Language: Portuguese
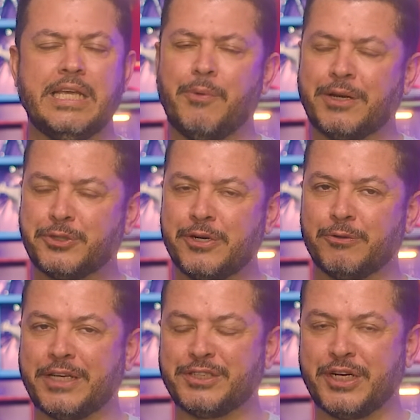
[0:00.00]
E eu acho que
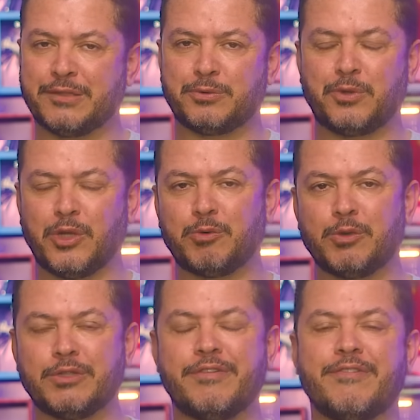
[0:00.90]
não tem jeito. Todo
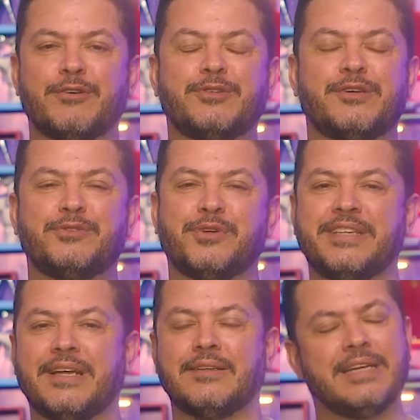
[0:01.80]
mundo que viveu os anos
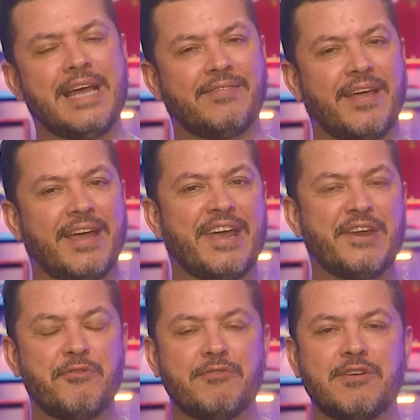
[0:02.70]
80 e até quem
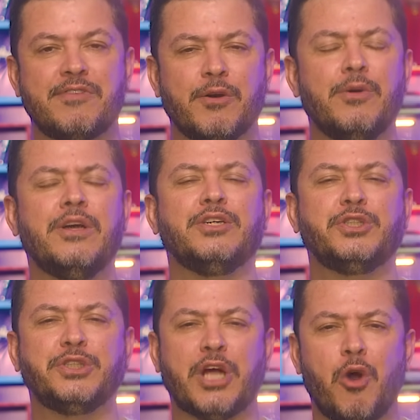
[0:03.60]
não viveu
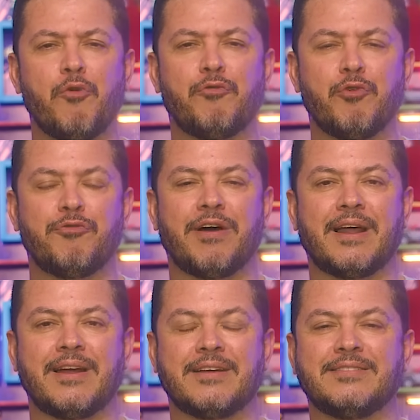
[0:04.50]
já ouviu
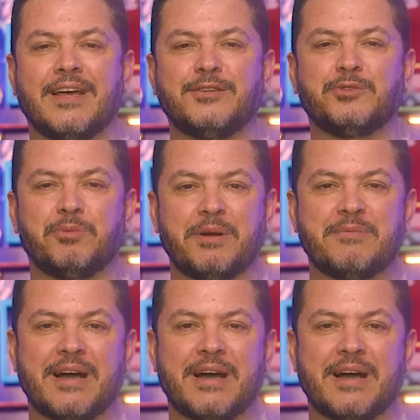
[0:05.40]
falar na série Super